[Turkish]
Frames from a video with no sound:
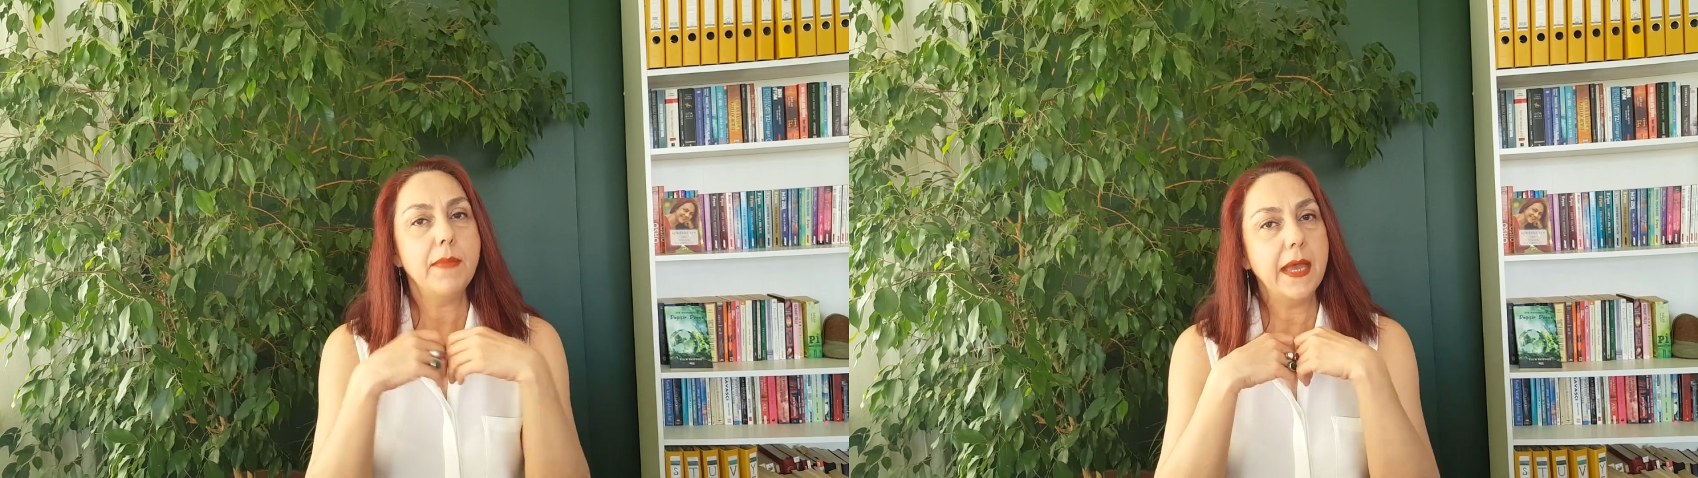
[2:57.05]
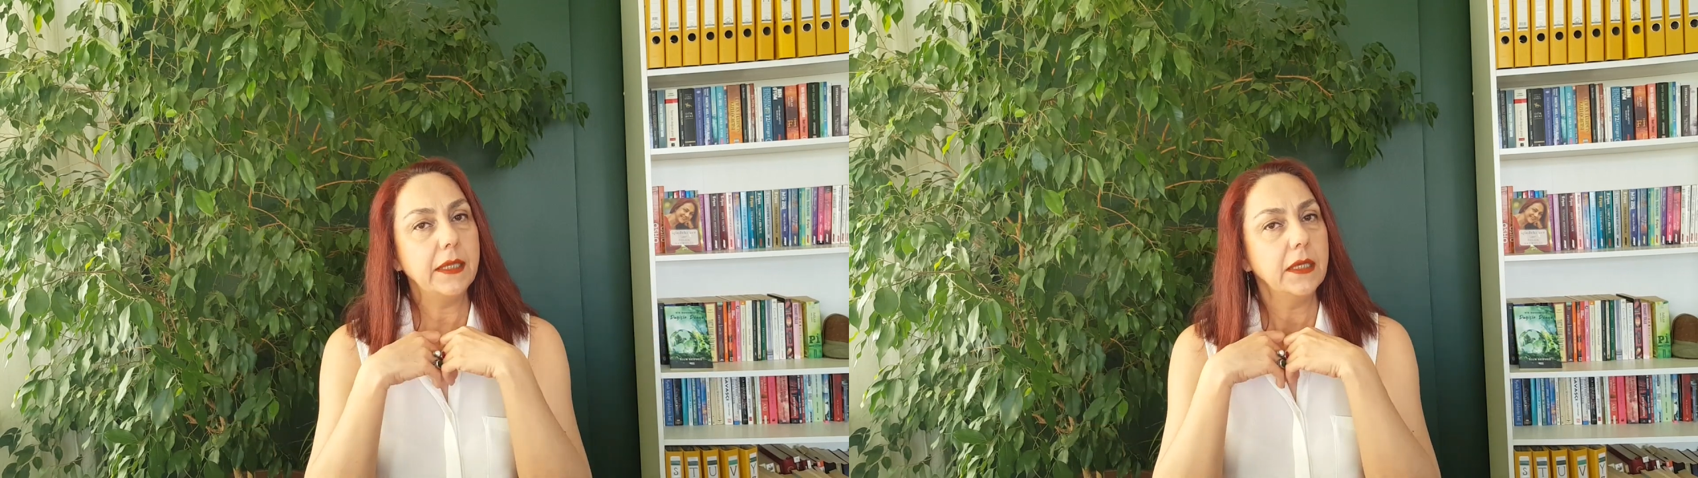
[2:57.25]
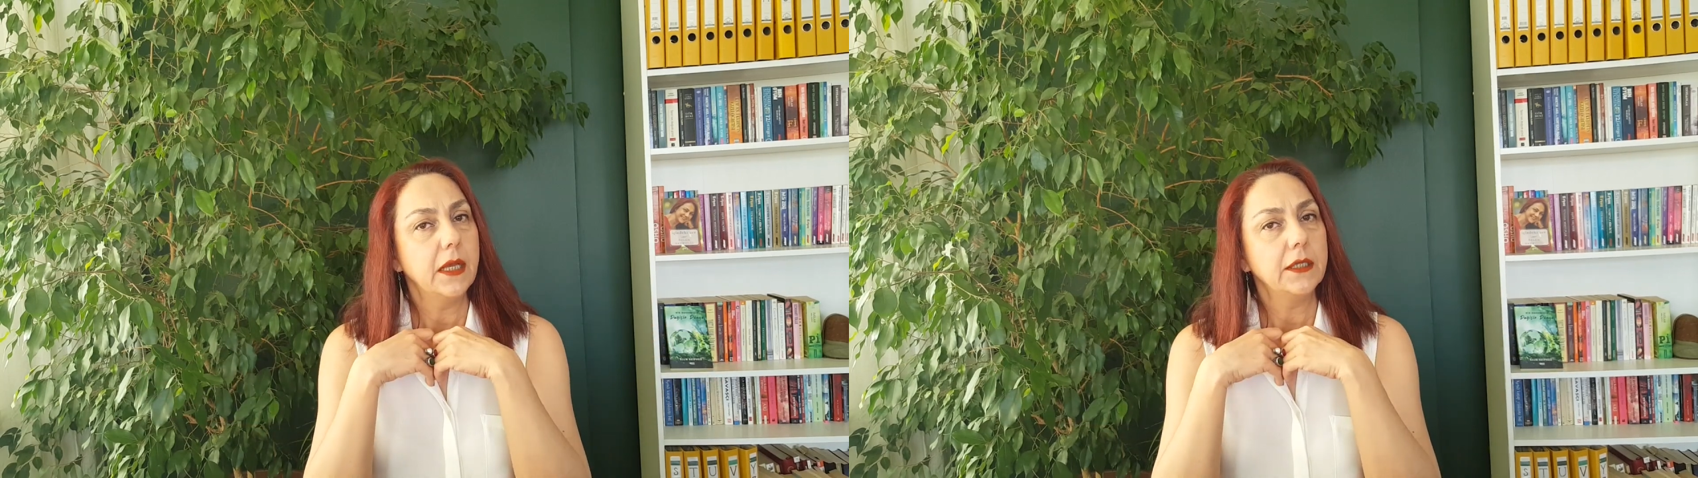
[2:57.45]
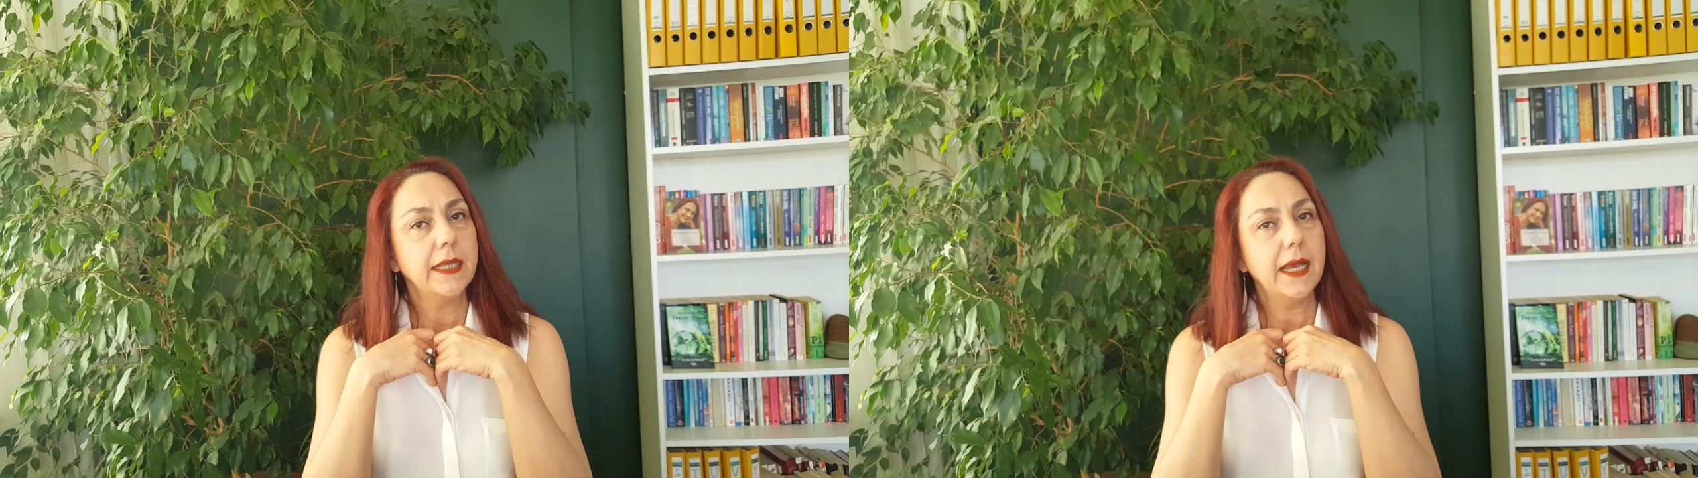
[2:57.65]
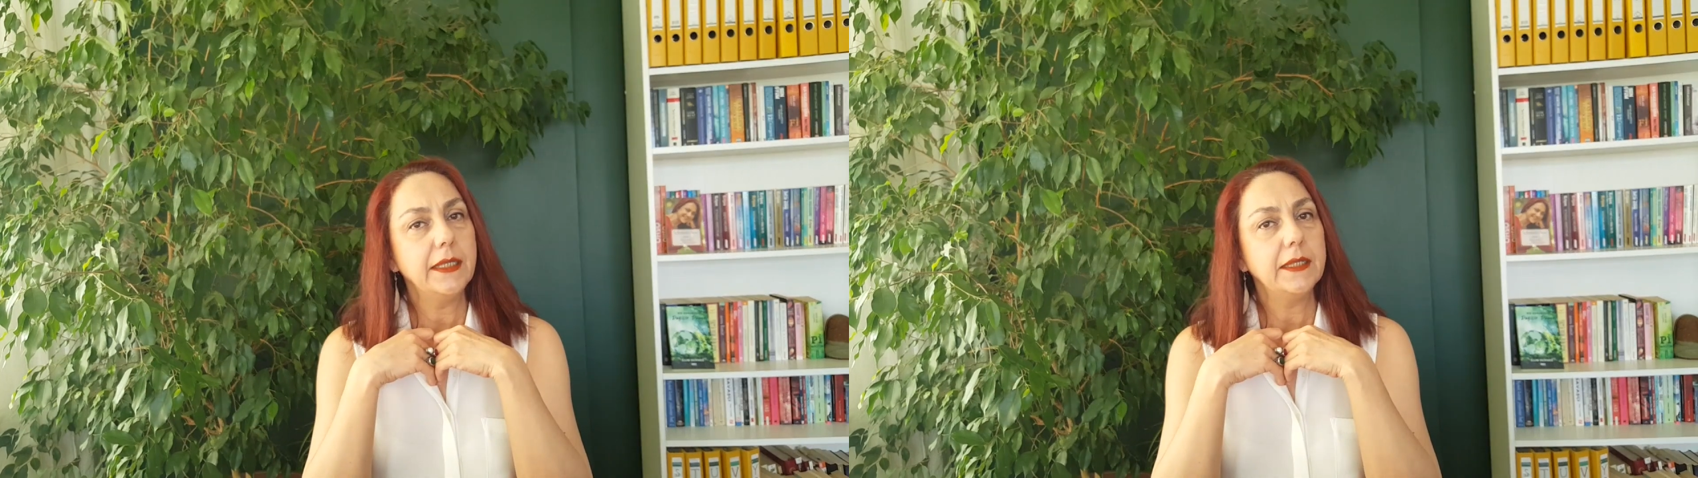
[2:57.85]
Ben
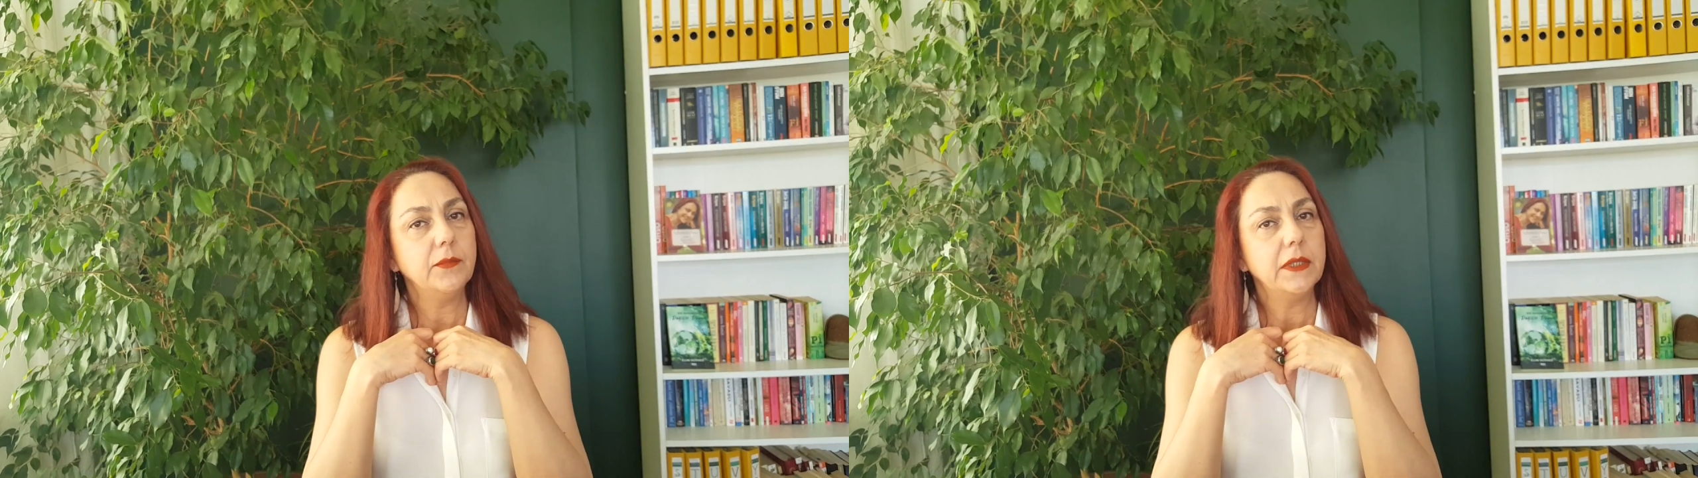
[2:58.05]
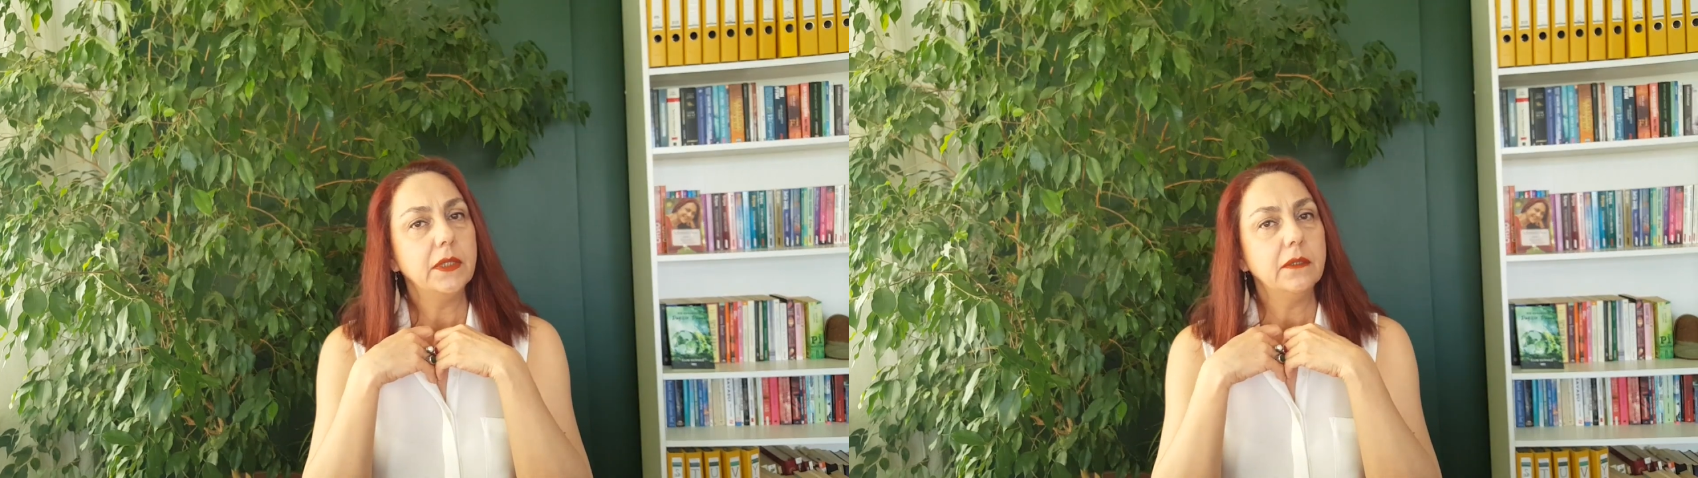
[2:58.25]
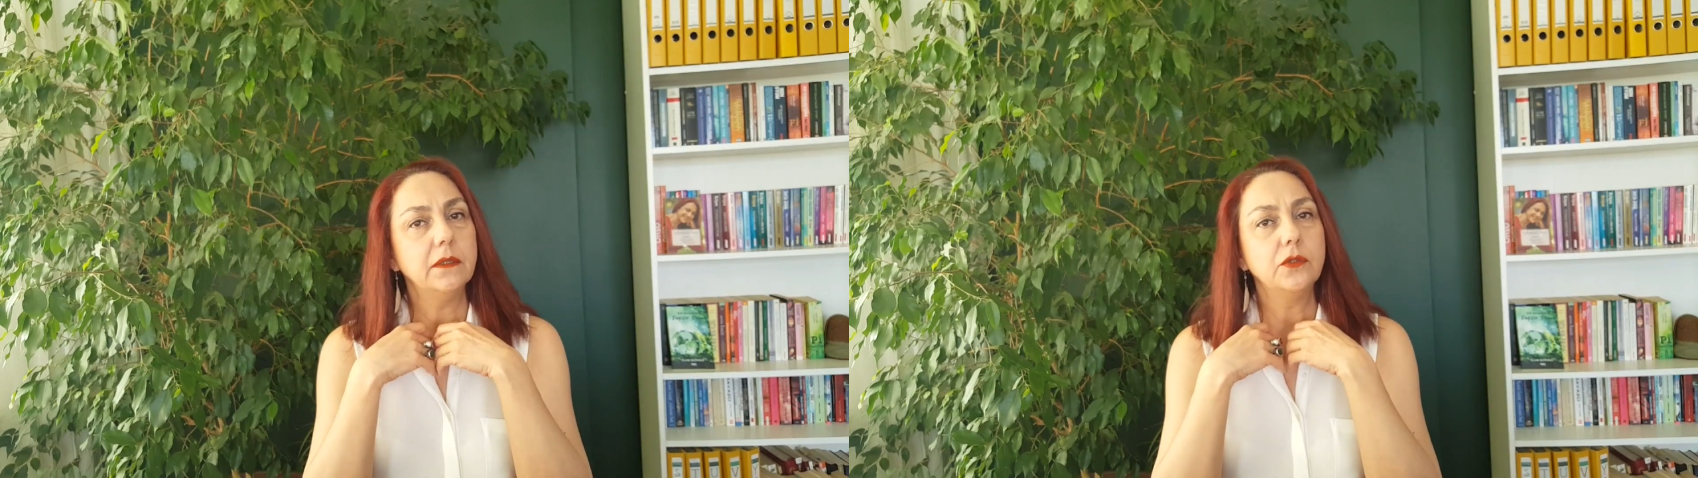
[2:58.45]
kendimi